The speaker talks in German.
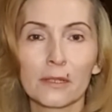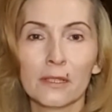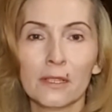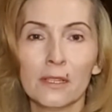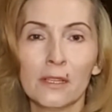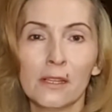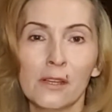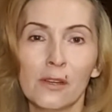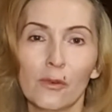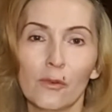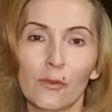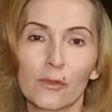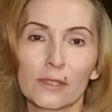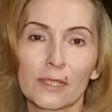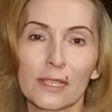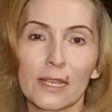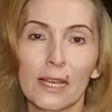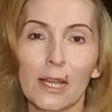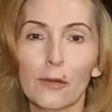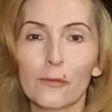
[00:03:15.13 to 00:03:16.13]
Und die
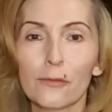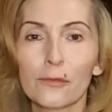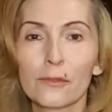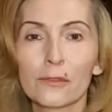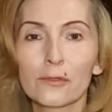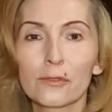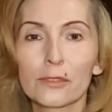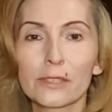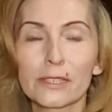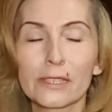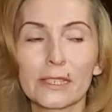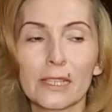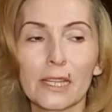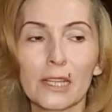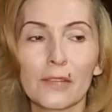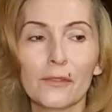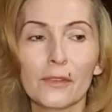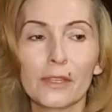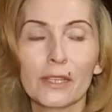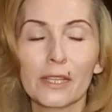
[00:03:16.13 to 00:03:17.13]
laufen durch die Gegend
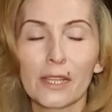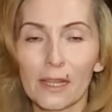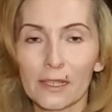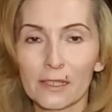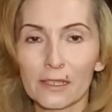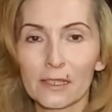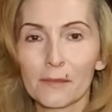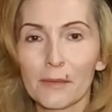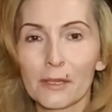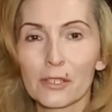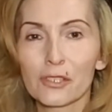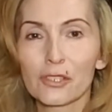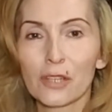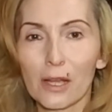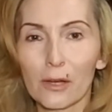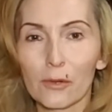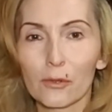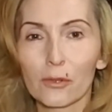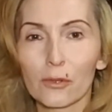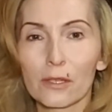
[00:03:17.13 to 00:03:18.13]
wie der andere Mensch auch
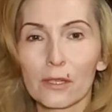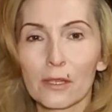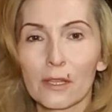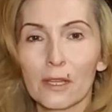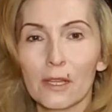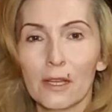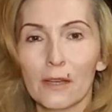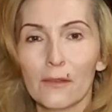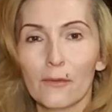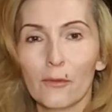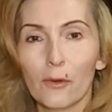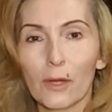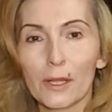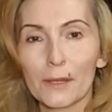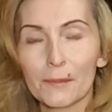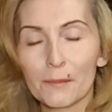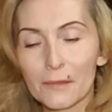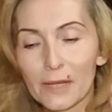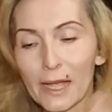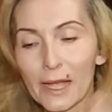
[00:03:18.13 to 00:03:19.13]
wo er eben
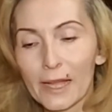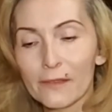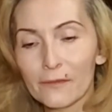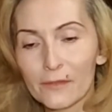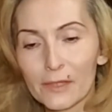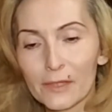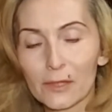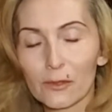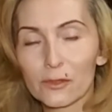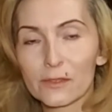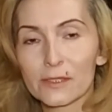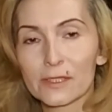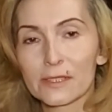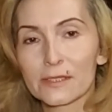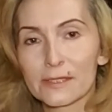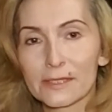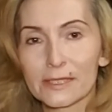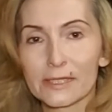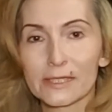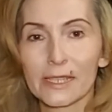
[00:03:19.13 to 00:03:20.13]
kein Virus in sich
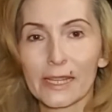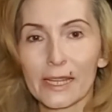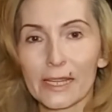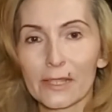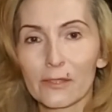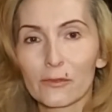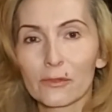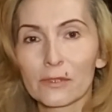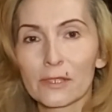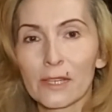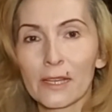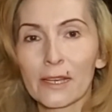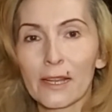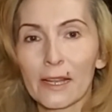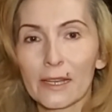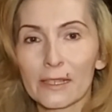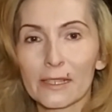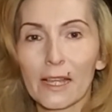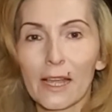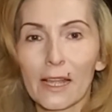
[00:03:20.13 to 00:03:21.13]
trägt und dann
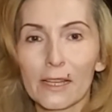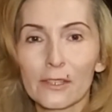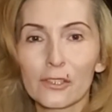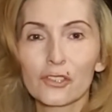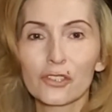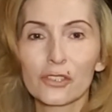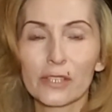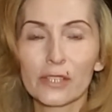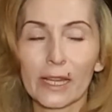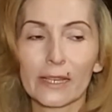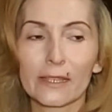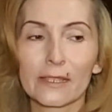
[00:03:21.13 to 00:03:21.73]
andere ansteckt.